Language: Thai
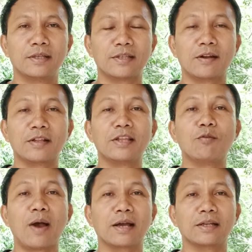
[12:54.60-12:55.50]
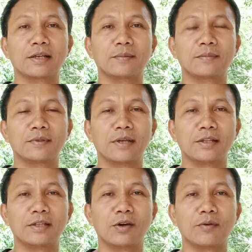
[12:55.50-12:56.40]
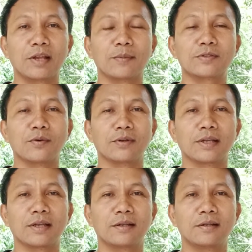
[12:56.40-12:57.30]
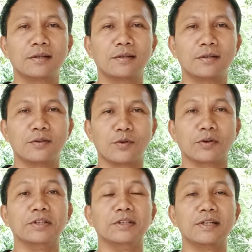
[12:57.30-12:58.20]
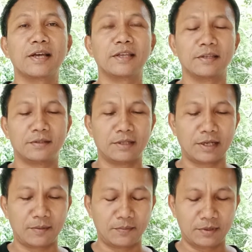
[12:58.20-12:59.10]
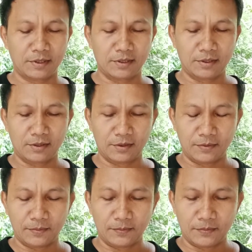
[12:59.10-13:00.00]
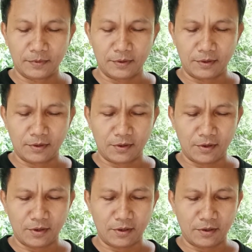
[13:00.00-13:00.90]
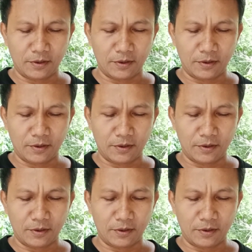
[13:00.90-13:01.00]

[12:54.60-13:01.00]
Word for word: เจ้าหน้าที่วังนะครับที่เอาเด็กมาส่งเนี่ยส่งคืนให้นะครับแล้วก็